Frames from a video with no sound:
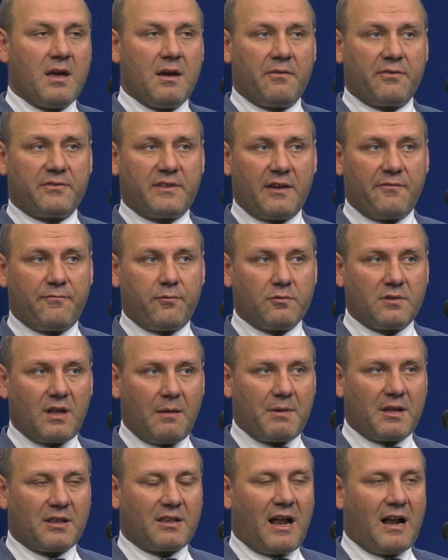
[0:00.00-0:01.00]
W tej
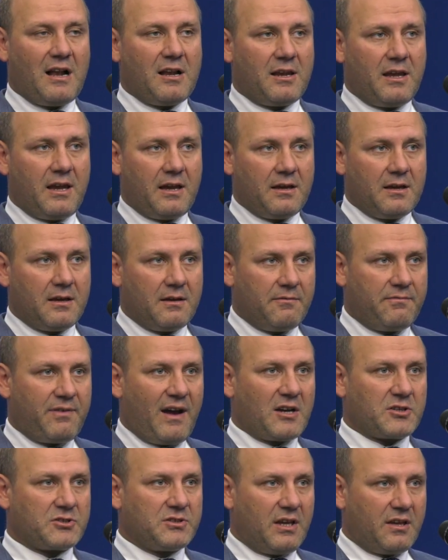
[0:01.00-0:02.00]
fundamentalnie
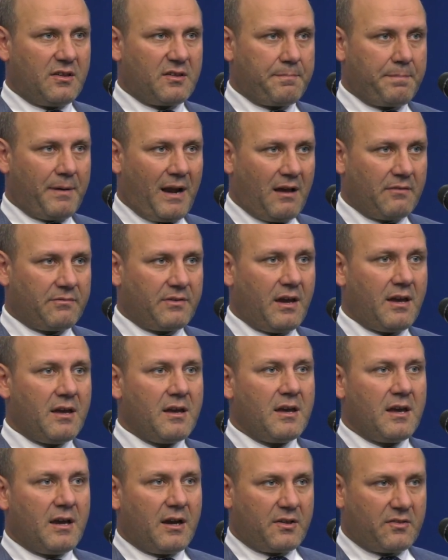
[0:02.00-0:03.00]
ważnej sprawie
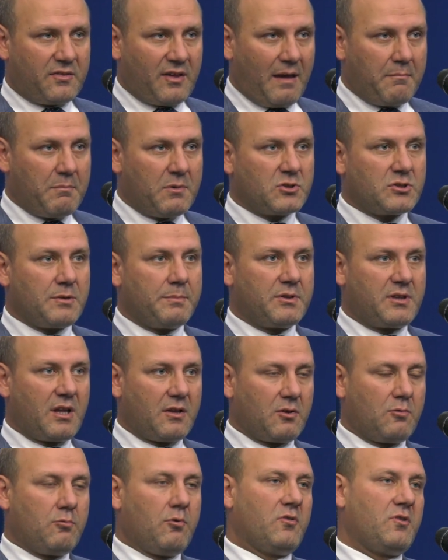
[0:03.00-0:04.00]
chcemy, żeby
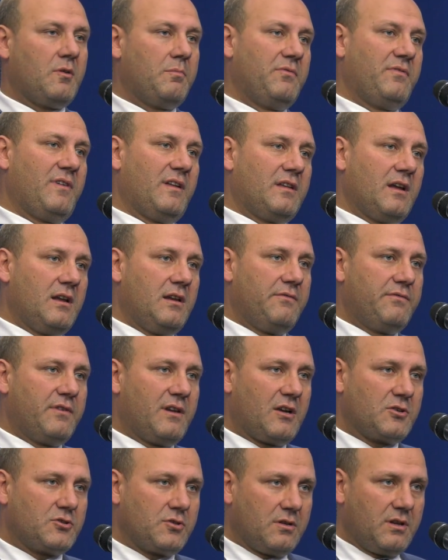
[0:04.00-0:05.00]
ten głos obywateli
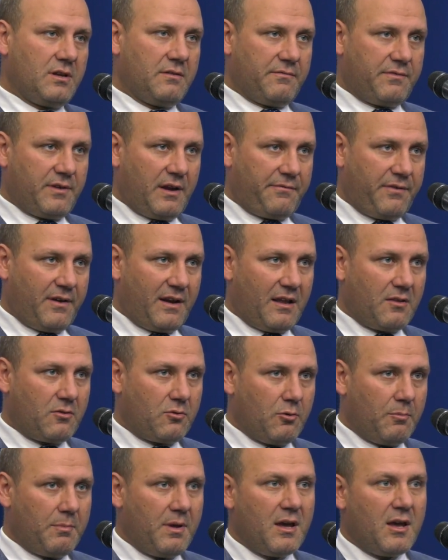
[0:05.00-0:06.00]
wyrażony w
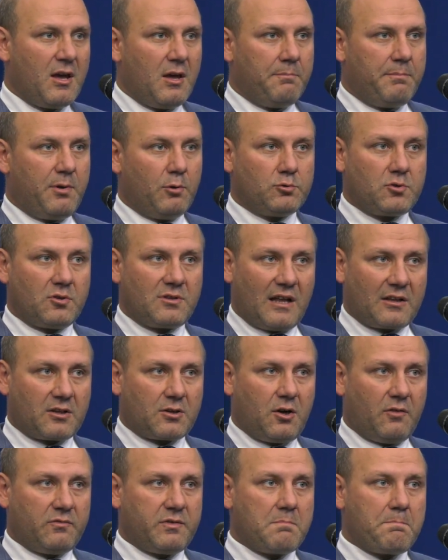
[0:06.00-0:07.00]
referendum był
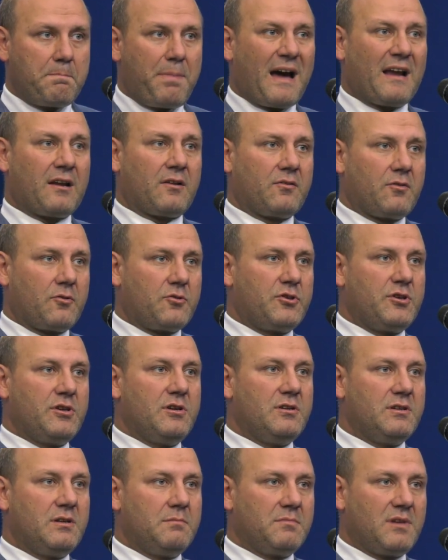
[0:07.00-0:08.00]
dodatkowym, bardzo
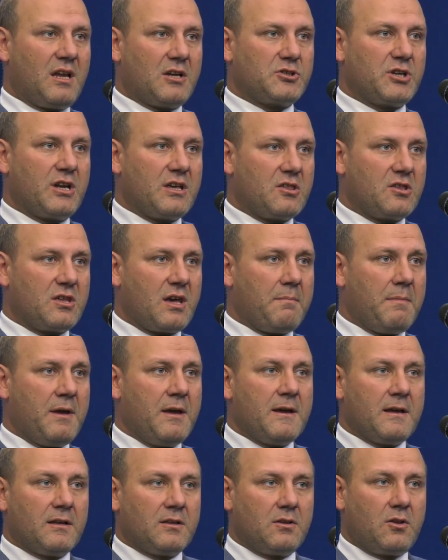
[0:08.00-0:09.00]
silnym narzędziem
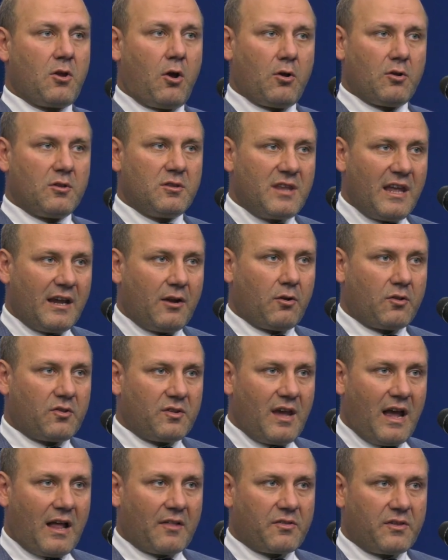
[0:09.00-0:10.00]
do
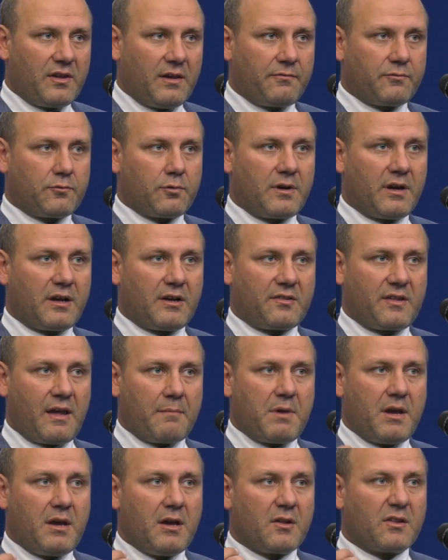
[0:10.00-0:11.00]
negocjacji, w których
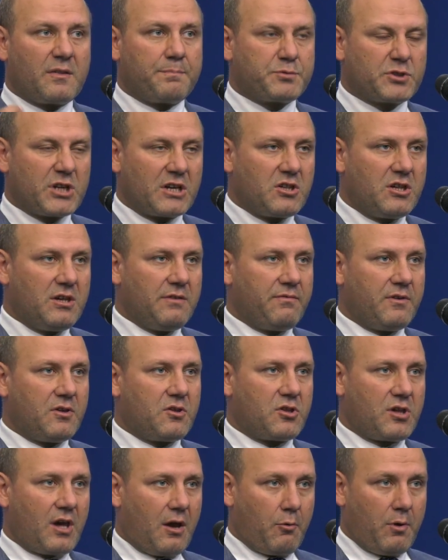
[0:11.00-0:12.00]
chcemy sprzeciwić
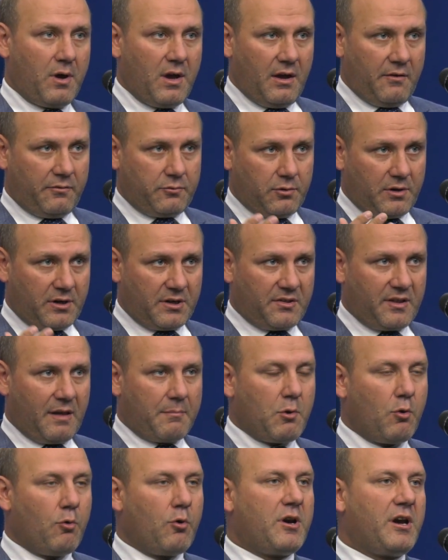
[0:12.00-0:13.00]
się, w których
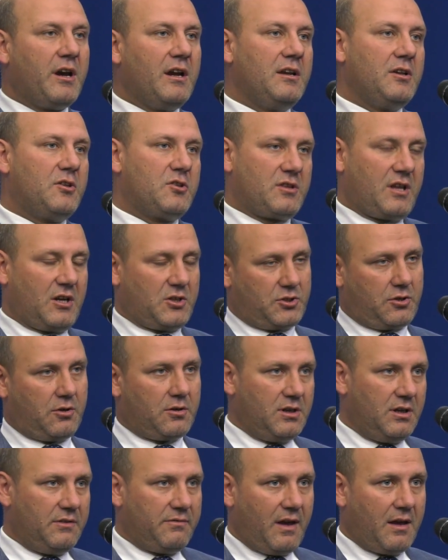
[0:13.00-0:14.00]
chcemy uchylić te
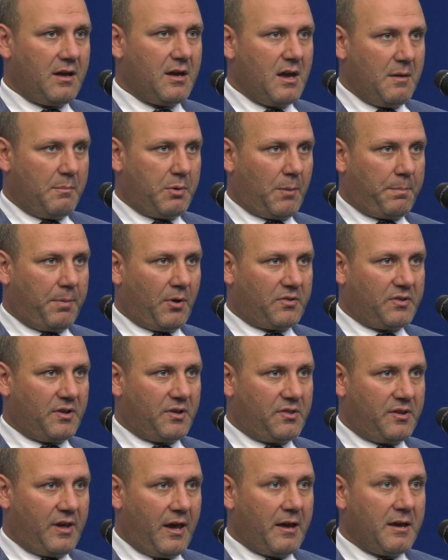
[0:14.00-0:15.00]
szkodliwe
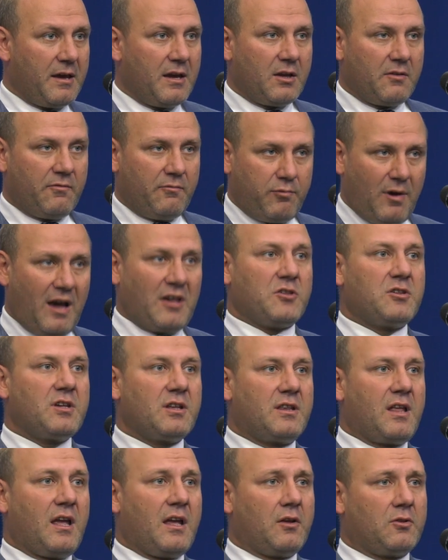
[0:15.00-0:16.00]
propozycje właśnie
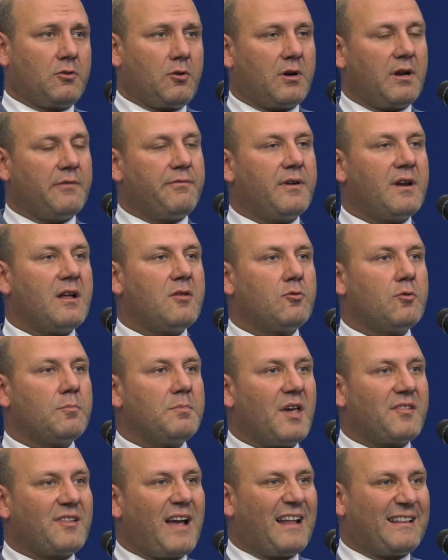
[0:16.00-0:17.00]
te, to referendum
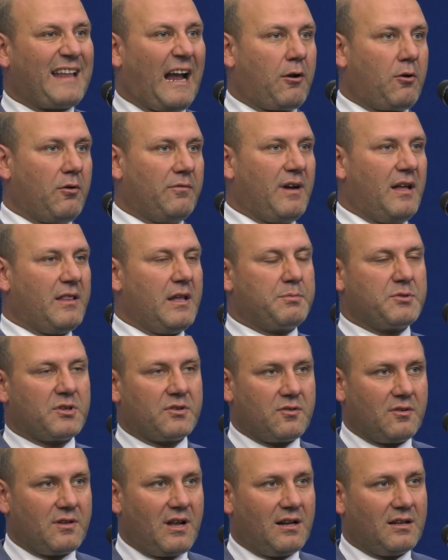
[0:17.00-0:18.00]
jest atakowane przez
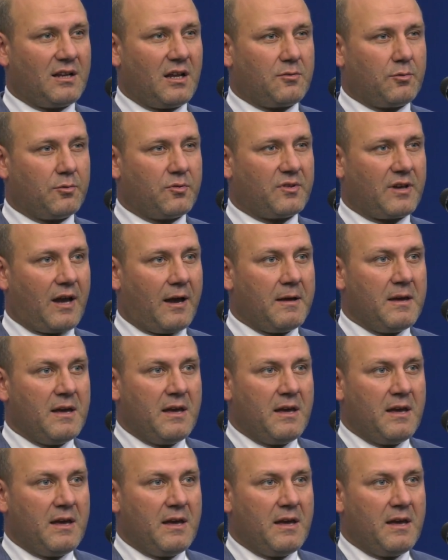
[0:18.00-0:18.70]
Donalda Tuska.